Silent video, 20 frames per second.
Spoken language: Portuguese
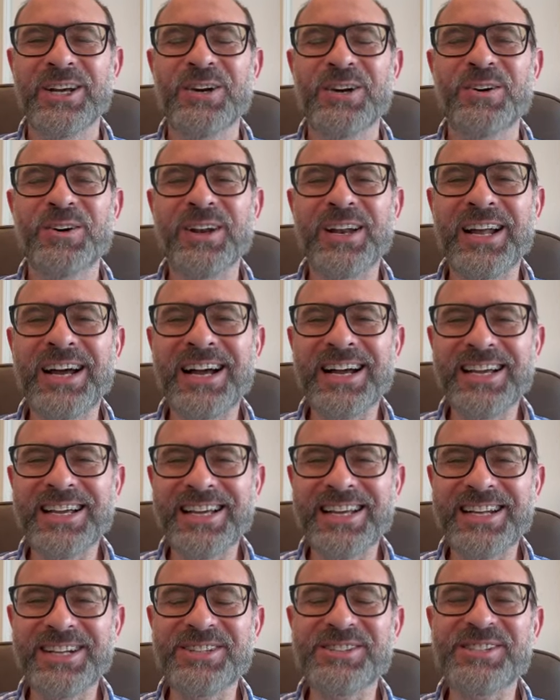Olá,
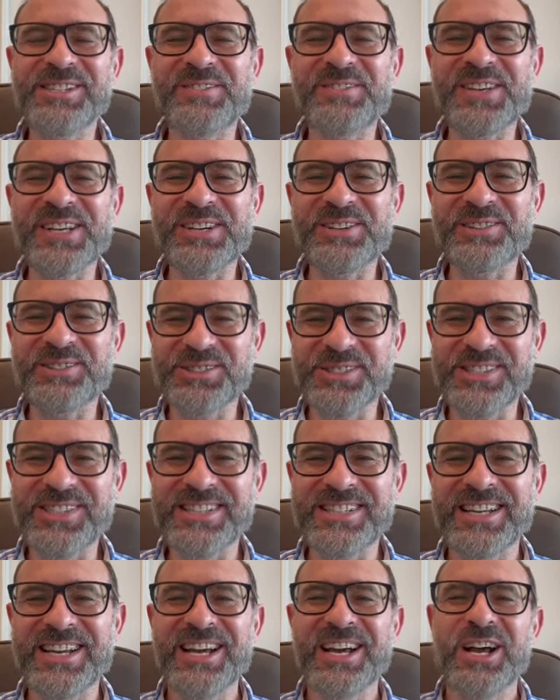queridos
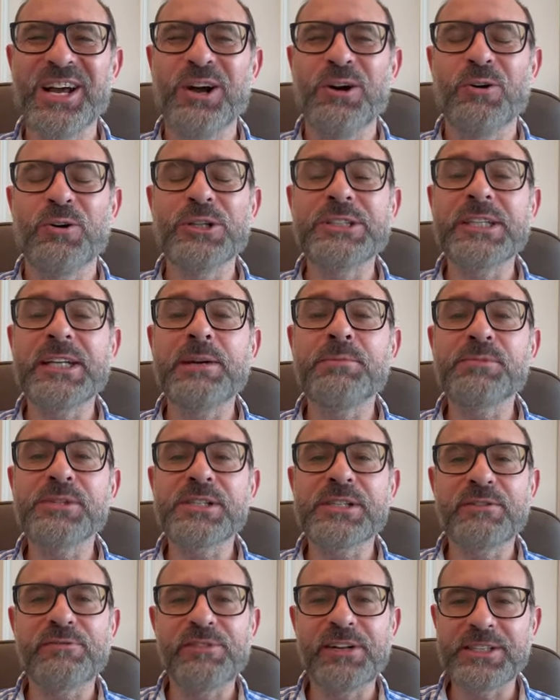amigos. Hoje iremos
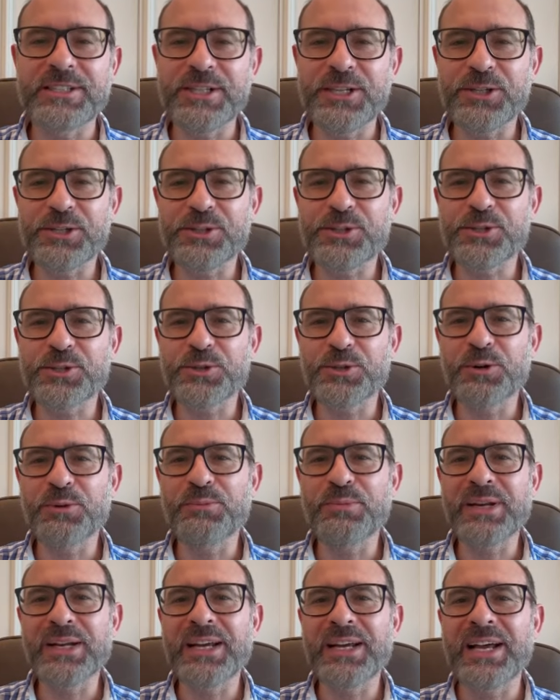refletir
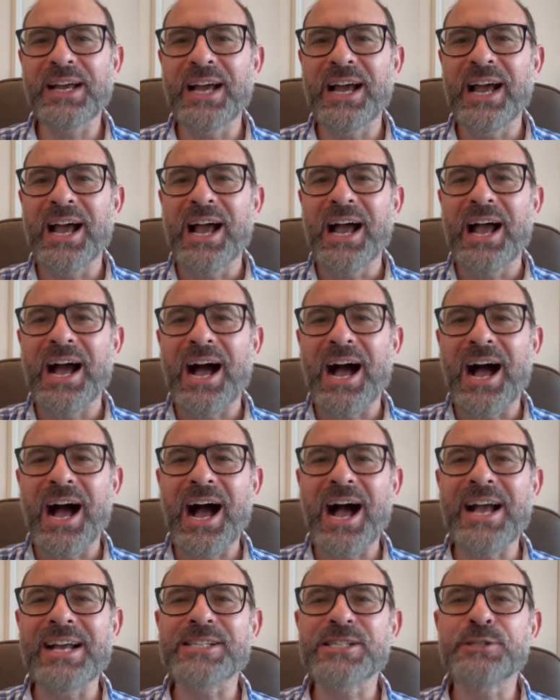sobre
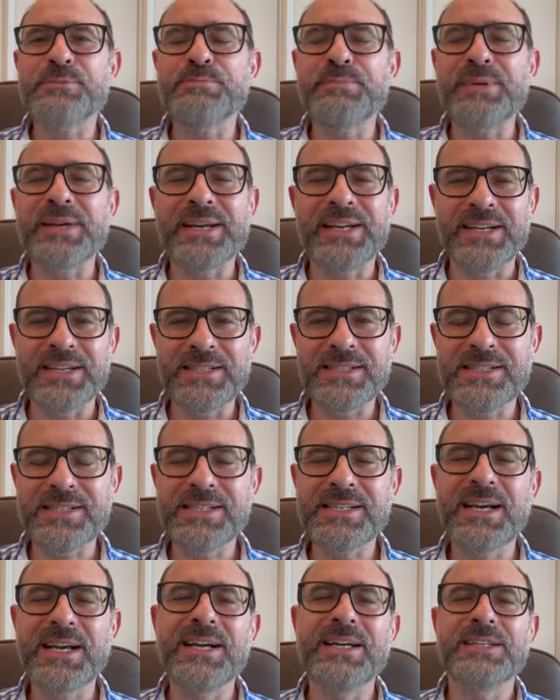a
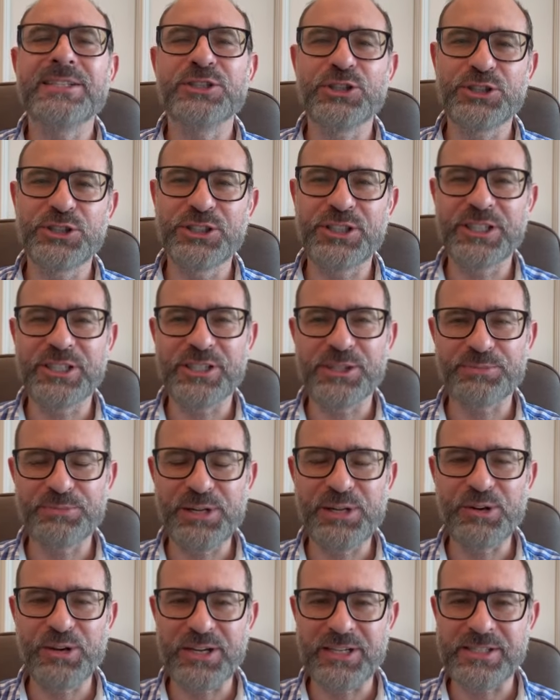esperança de dias
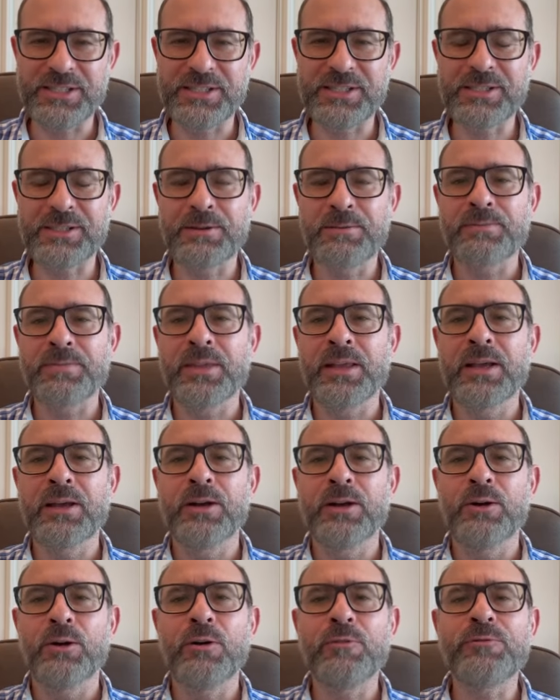melhores.
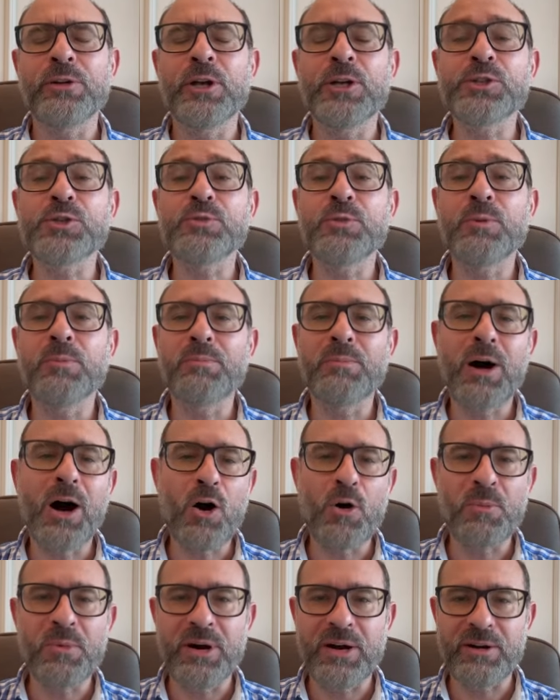O filósofo
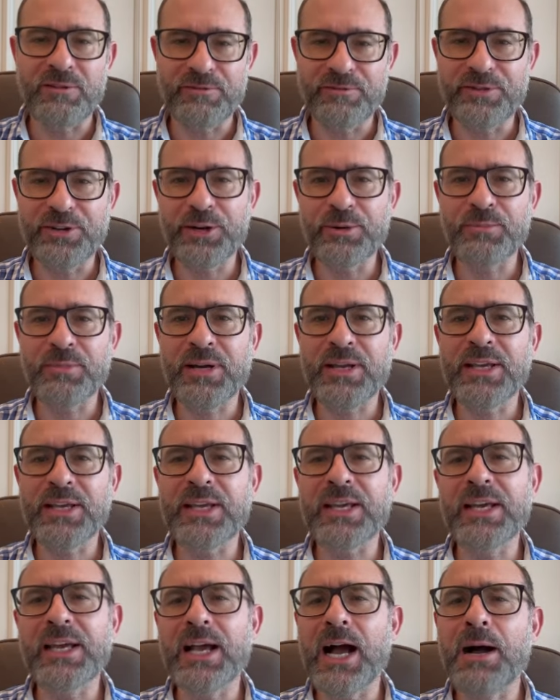Bauman afirma
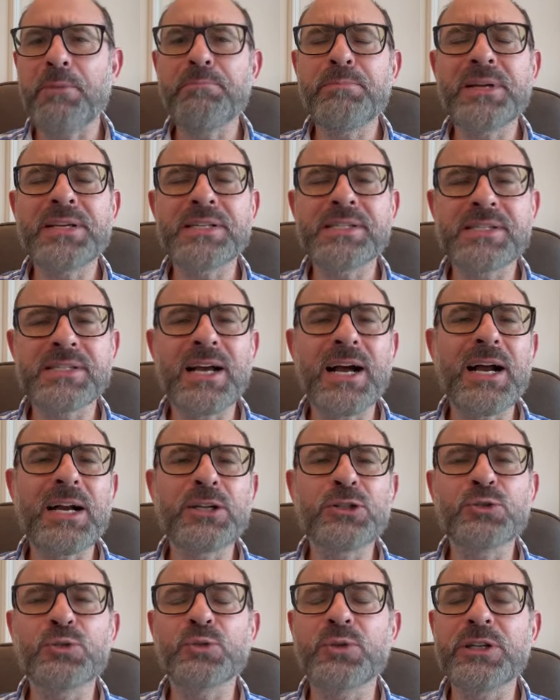que,
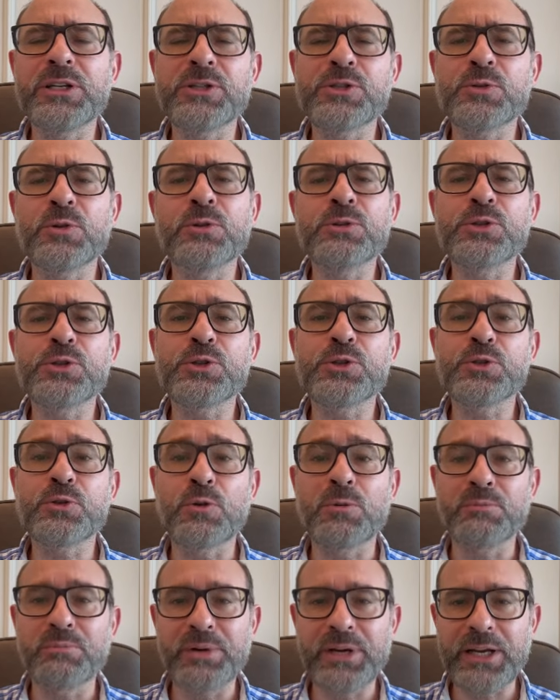apesar do horizonte
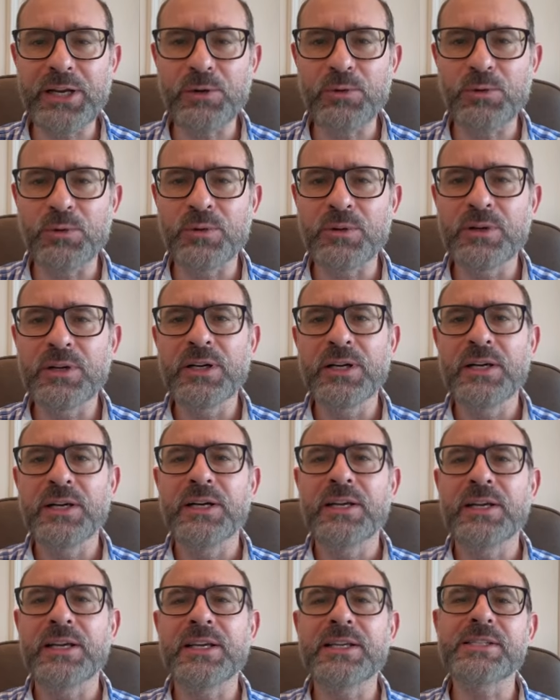sombrio
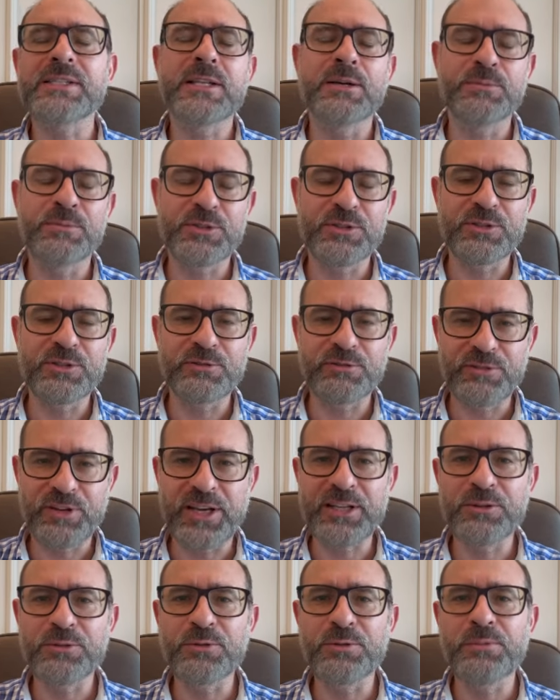que estamos
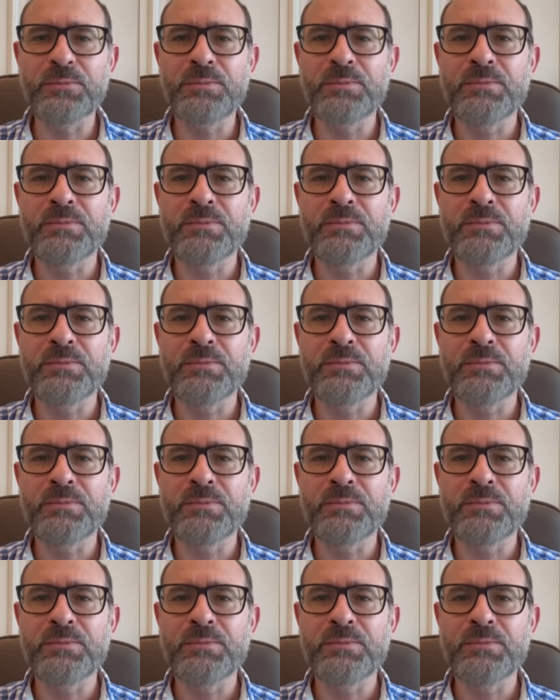vivendo,